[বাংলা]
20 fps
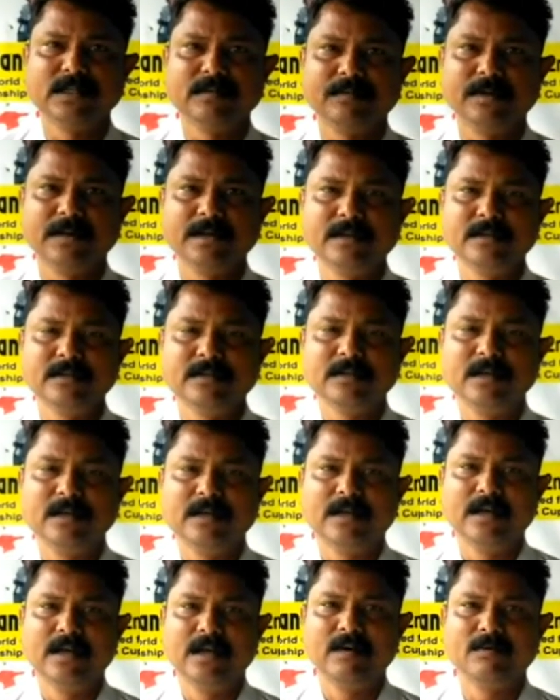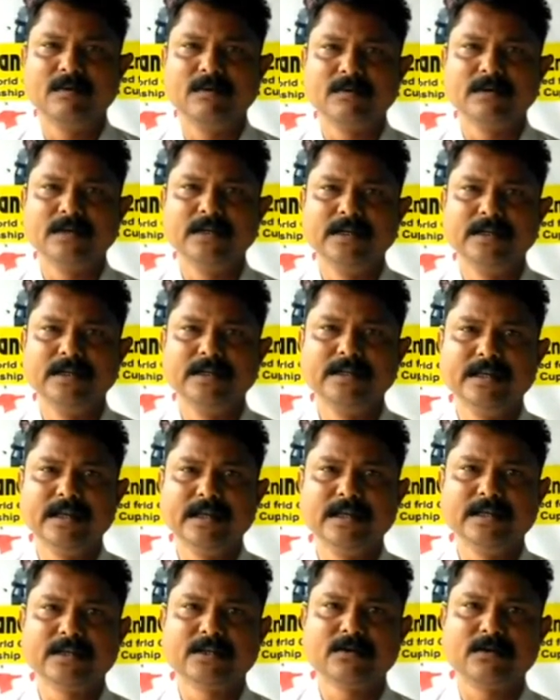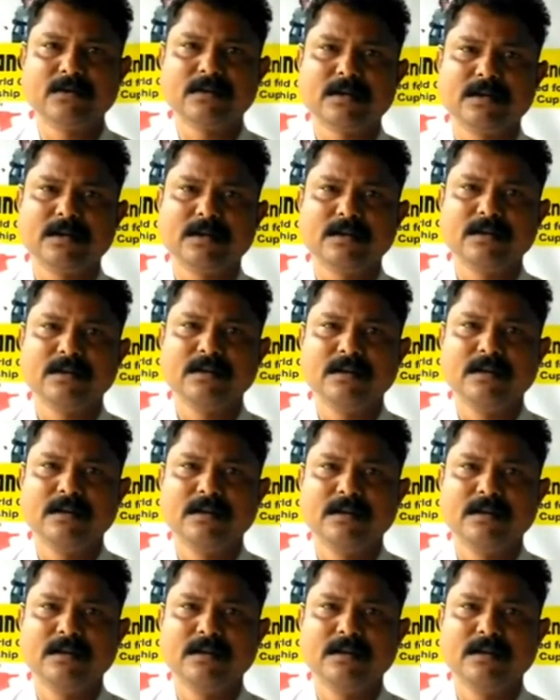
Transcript: জাপান এবং ইন্ডিয়া হেডকোয়ার্টার